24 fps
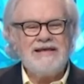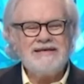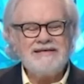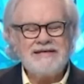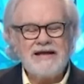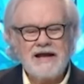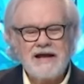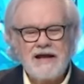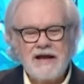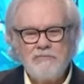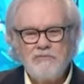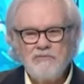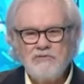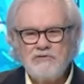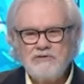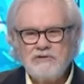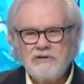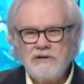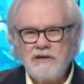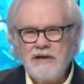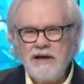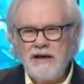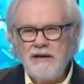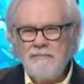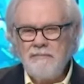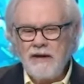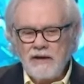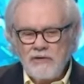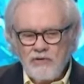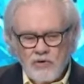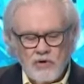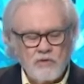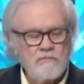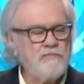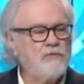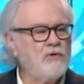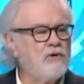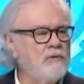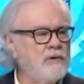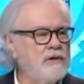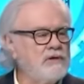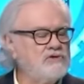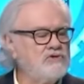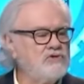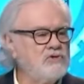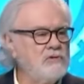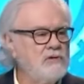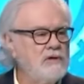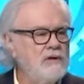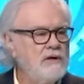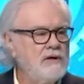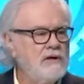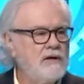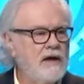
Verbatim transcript: sacamos el mayor provecho